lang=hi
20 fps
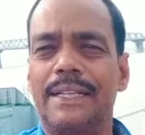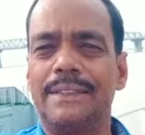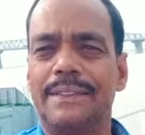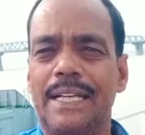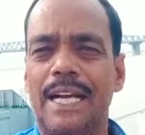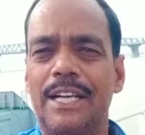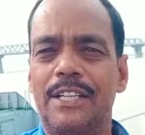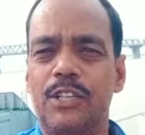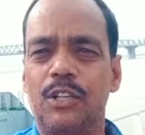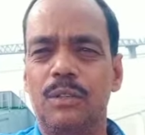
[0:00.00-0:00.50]

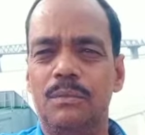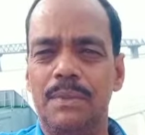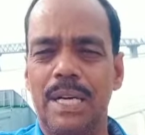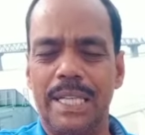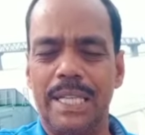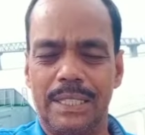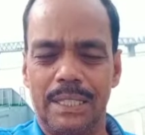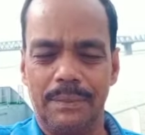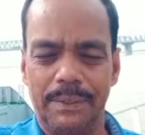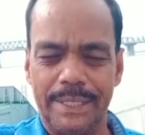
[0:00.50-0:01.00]
सैटू
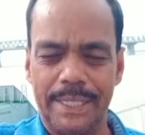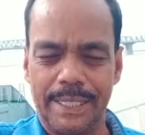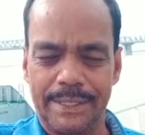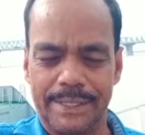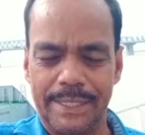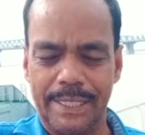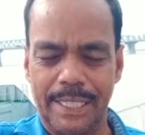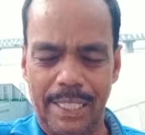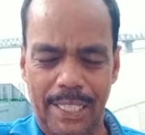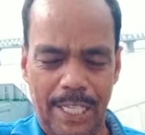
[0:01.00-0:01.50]
मैं देवेंद्र
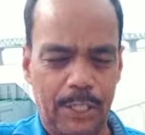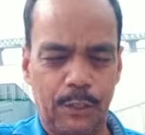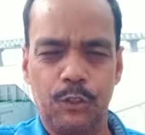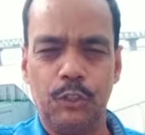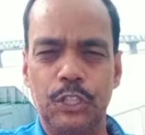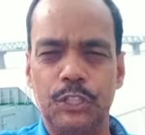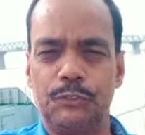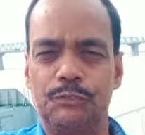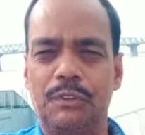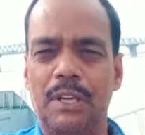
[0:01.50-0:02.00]
सिंह लड्डू
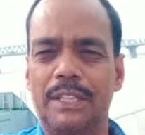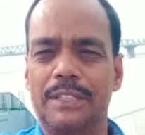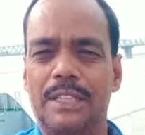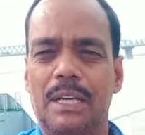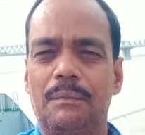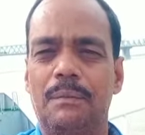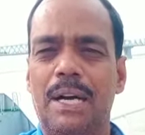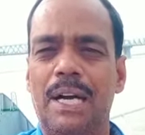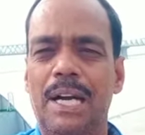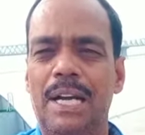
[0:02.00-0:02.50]
इस वक्त हम हैं